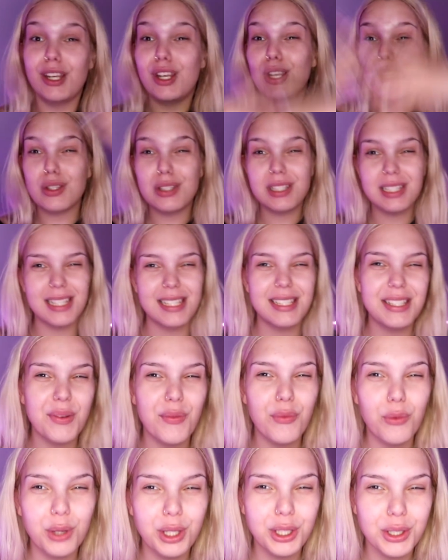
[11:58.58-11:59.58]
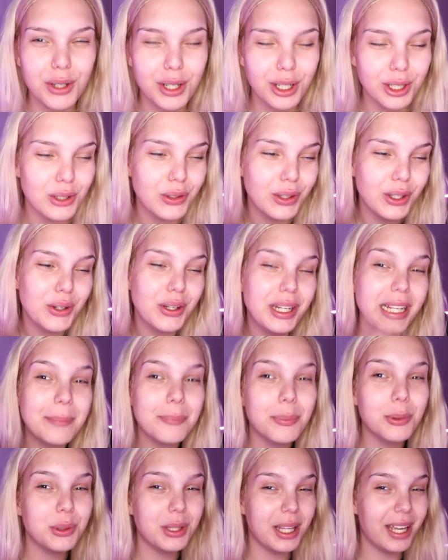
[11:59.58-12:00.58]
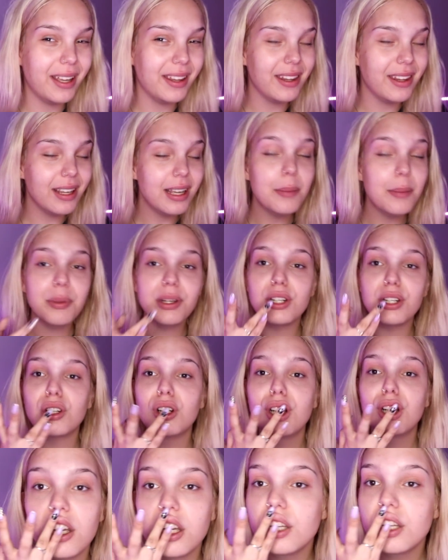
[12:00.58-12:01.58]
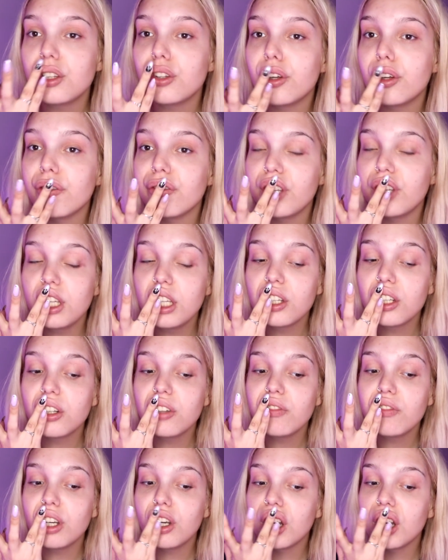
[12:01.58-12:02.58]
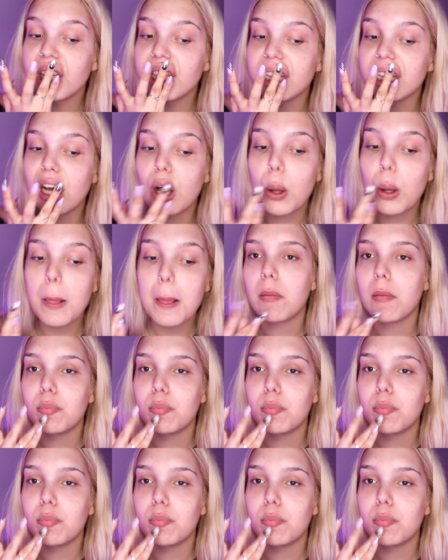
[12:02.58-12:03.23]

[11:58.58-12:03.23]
No sé si fui yo que no tengo ni puta idea, pero esto a mí no me lo ha quitado.